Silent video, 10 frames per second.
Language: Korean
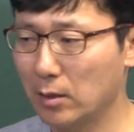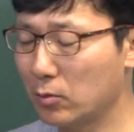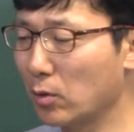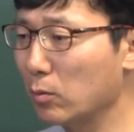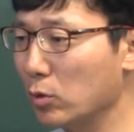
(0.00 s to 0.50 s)

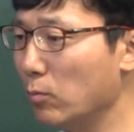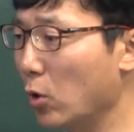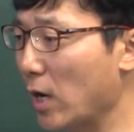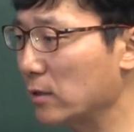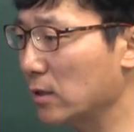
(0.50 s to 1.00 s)
그럼 그
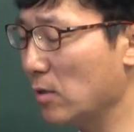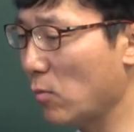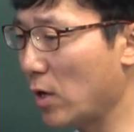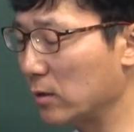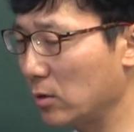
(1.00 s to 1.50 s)
뭐 항생제
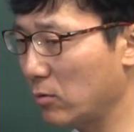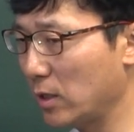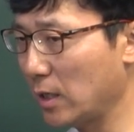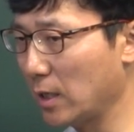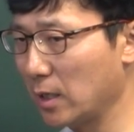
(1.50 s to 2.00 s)
뭐 하는
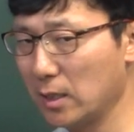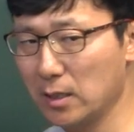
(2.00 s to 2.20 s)
역할이야?